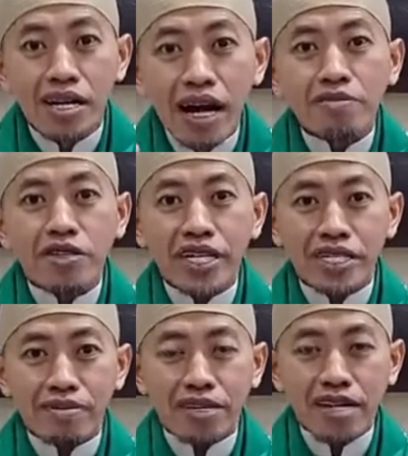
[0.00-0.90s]
Nggak mungkin
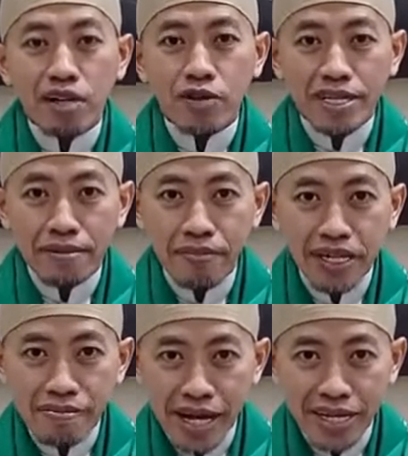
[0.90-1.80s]
dia bertakwa tanpa
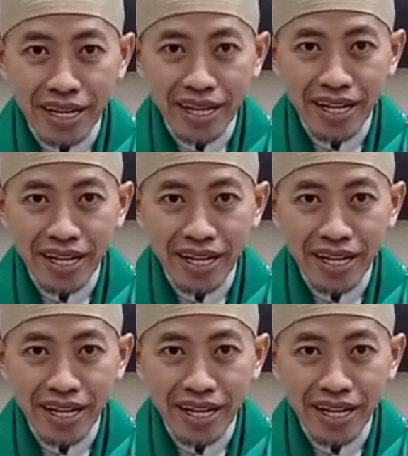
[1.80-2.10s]
iman.